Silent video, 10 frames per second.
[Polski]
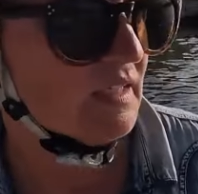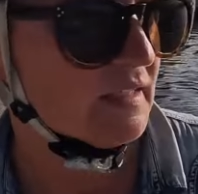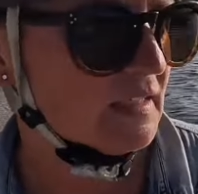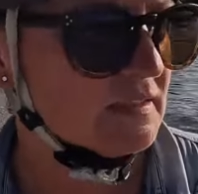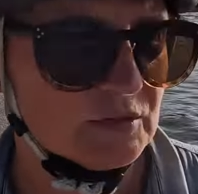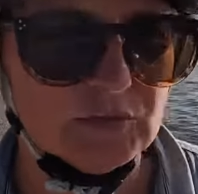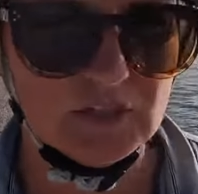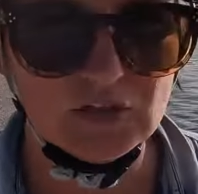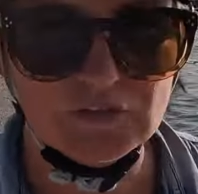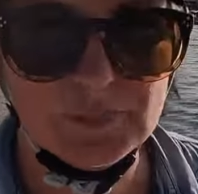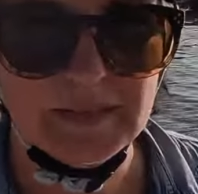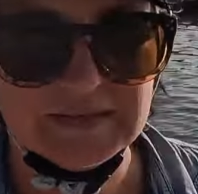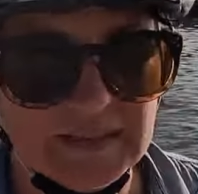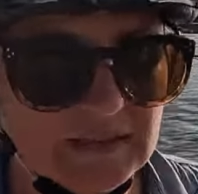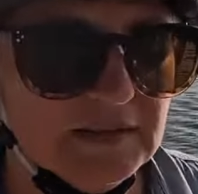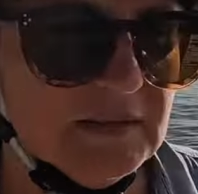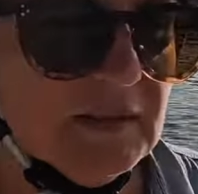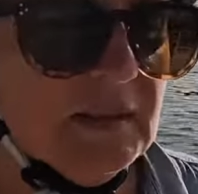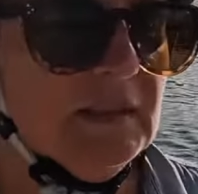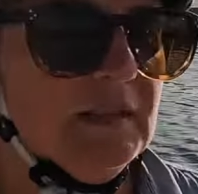atrakcje są dodatkowo płatne,
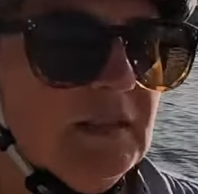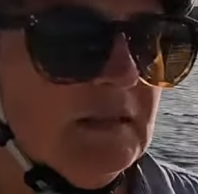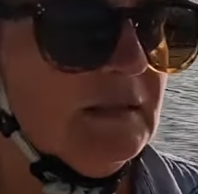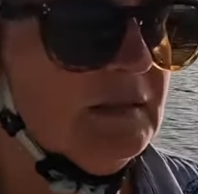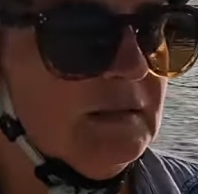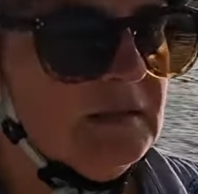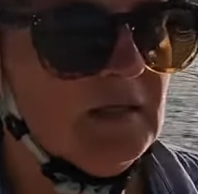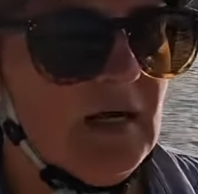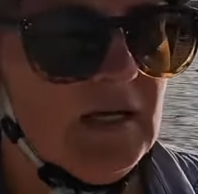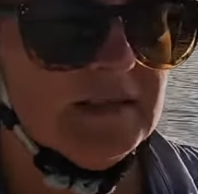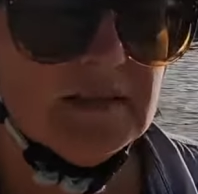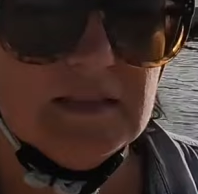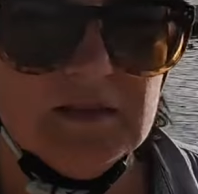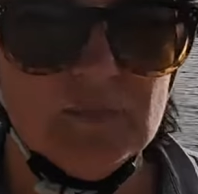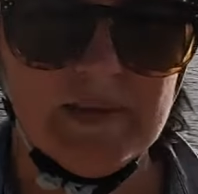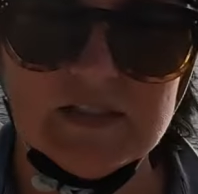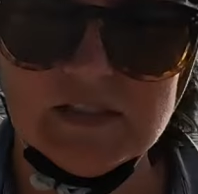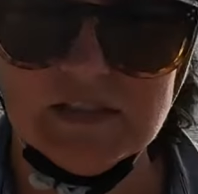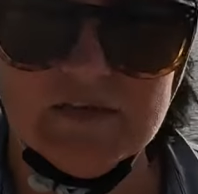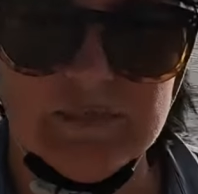ale taki no
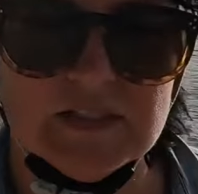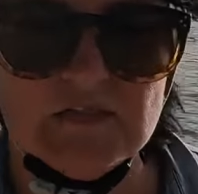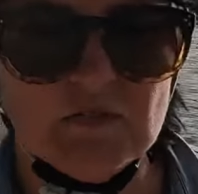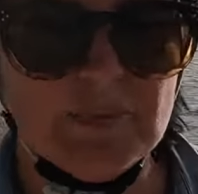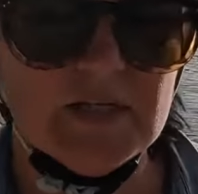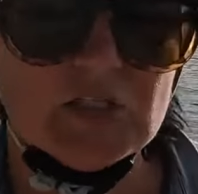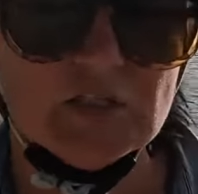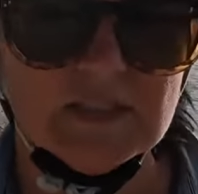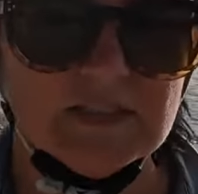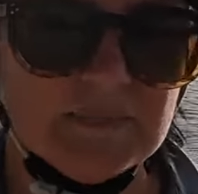bardziej, bardziej wybajeżona ta